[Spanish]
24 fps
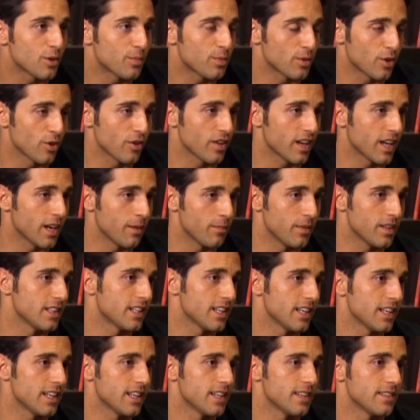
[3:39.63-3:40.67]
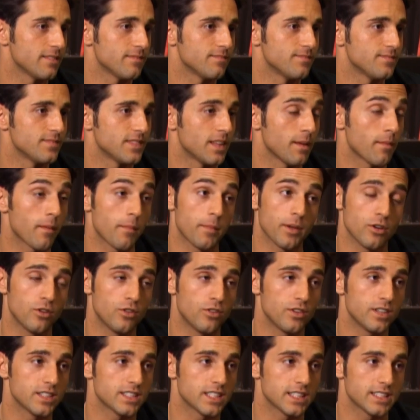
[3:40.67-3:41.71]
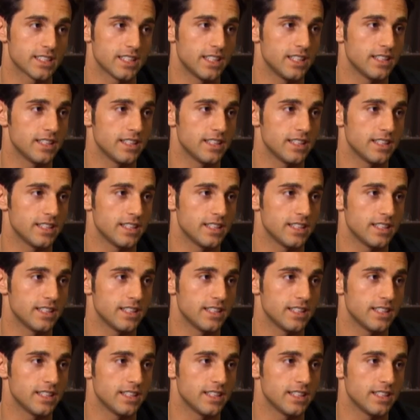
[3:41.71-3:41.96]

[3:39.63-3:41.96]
pues lógicamente te va mejor, es así.